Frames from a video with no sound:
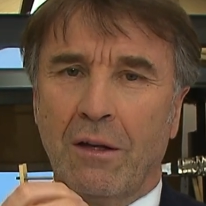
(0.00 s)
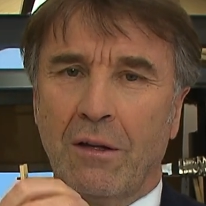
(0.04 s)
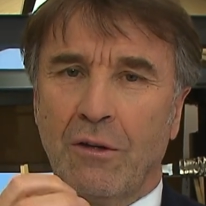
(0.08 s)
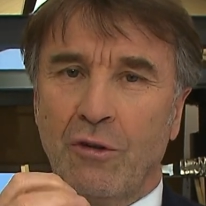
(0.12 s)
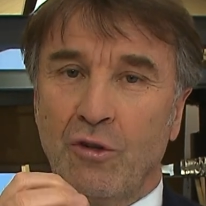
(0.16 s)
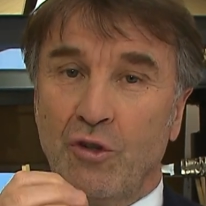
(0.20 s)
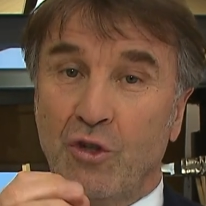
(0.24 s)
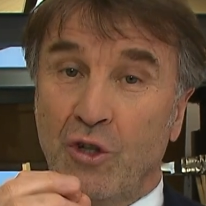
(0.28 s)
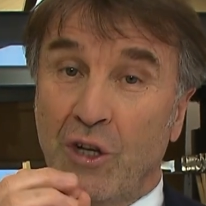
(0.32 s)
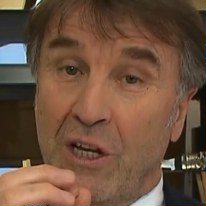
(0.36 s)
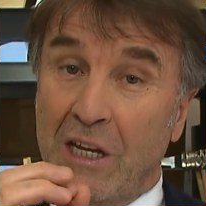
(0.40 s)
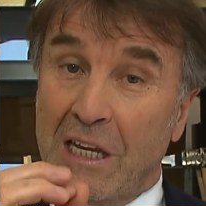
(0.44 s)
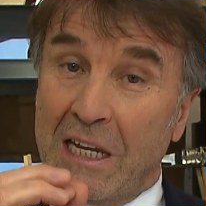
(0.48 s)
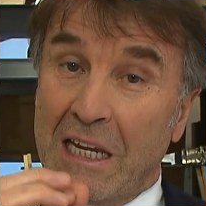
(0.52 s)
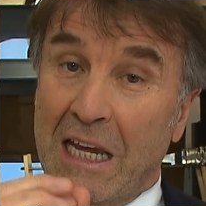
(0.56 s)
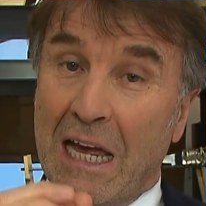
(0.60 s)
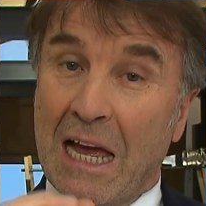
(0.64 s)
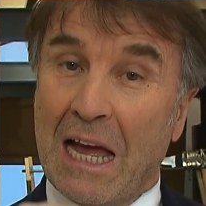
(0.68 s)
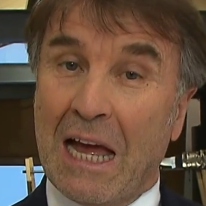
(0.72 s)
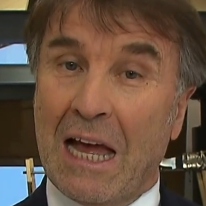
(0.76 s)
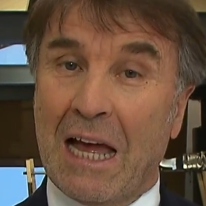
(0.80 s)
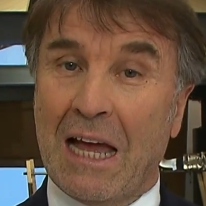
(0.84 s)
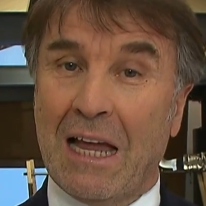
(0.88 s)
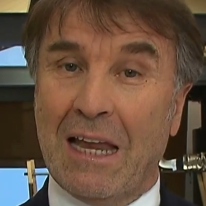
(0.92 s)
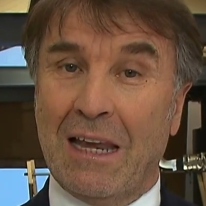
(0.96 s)

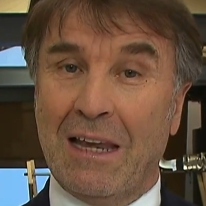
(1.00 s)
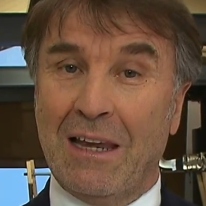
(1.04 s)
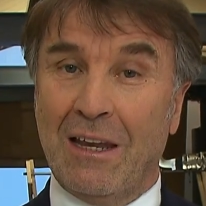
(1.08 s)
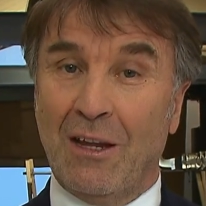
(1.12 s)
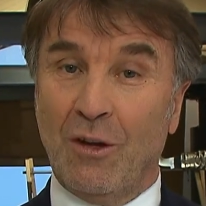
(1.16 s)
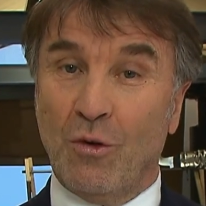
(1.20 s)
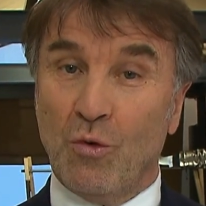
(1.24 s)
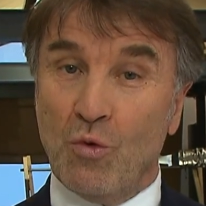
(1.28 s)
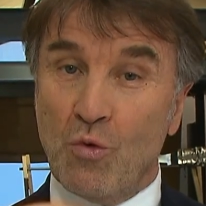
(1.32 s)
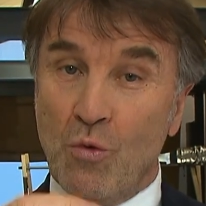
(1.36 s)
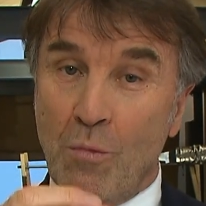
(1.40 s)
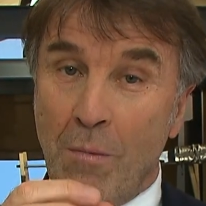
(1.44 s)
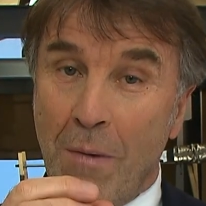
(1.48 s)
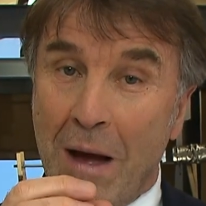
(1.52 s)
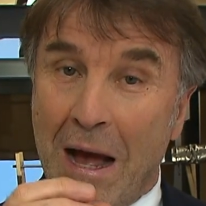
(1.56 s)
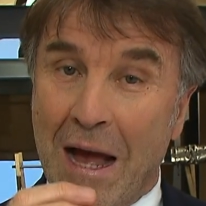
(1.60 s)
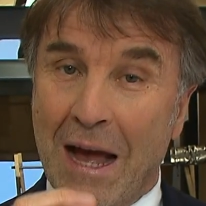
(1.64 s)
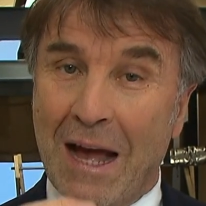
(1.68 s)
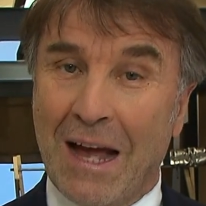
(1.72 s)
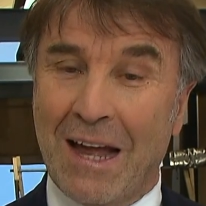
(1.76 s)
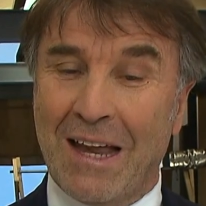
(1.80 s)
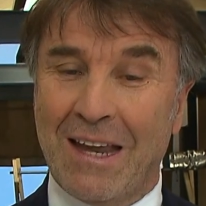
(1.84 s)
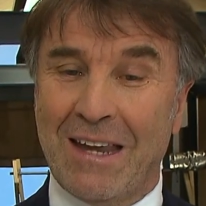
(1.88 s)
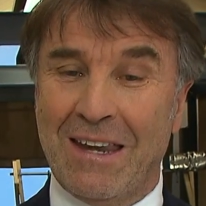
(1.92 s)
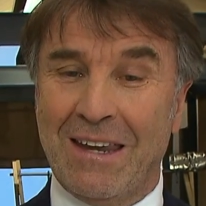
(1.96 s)
geniali,
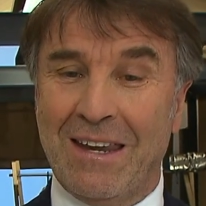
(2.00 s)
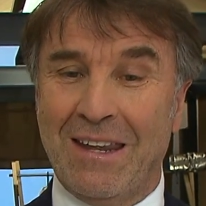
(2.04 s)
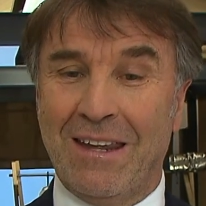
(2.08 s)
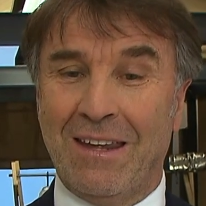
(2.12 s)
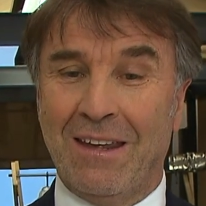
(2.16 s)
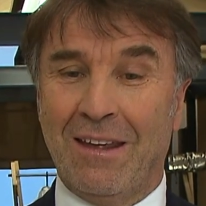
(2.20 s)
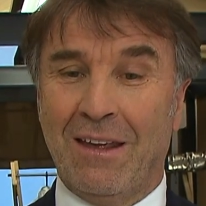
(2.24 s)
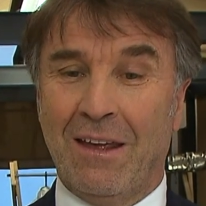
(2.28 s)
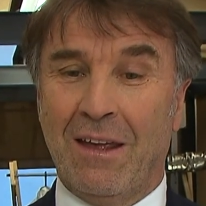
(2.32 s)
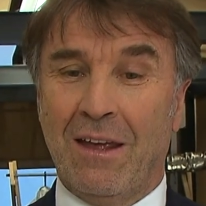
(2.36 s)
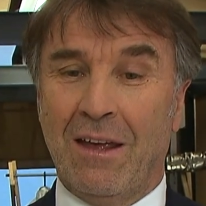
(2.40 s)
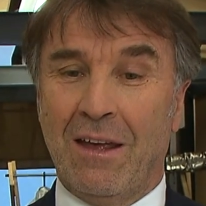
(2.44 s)
umani,